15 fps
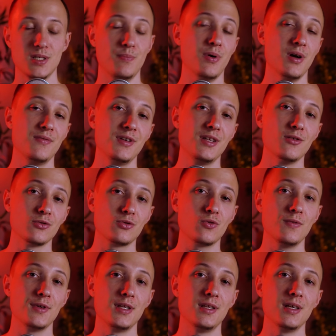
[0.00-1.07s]
C'est pas évident de
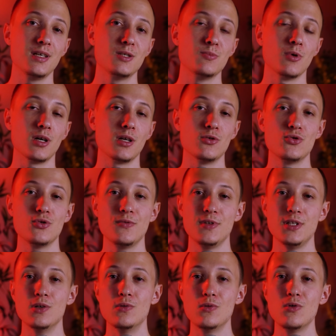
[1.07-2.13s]
trouver des déguisements avec le jeu
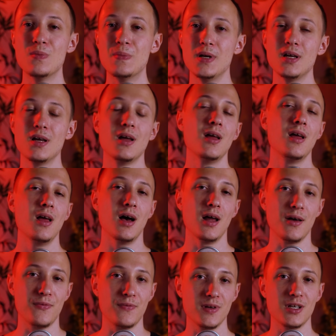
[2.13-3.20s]
vidéo, mais à
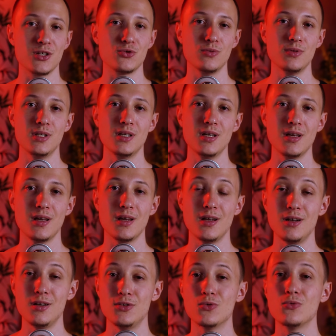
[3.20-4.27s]
la fin de la journée,
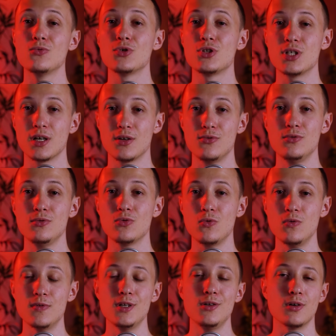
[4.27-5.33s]
elles ont chacune
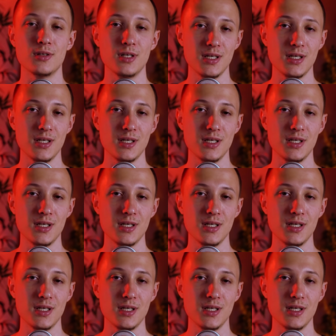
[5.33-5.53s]
trouvé leur